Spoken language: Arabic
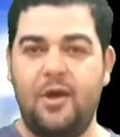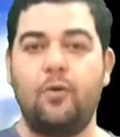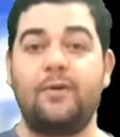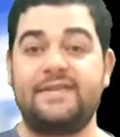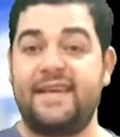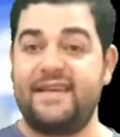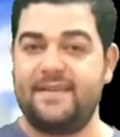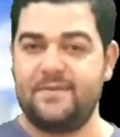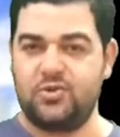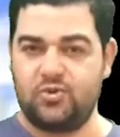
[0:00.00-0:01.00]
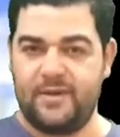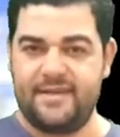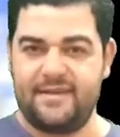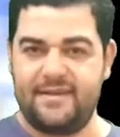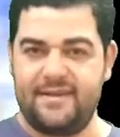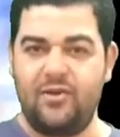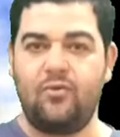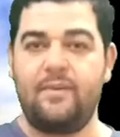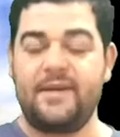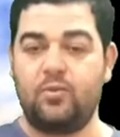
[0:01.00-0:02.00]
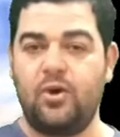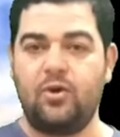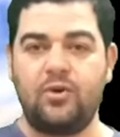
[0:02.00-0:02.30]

وسعيد بن جبير ومجموعة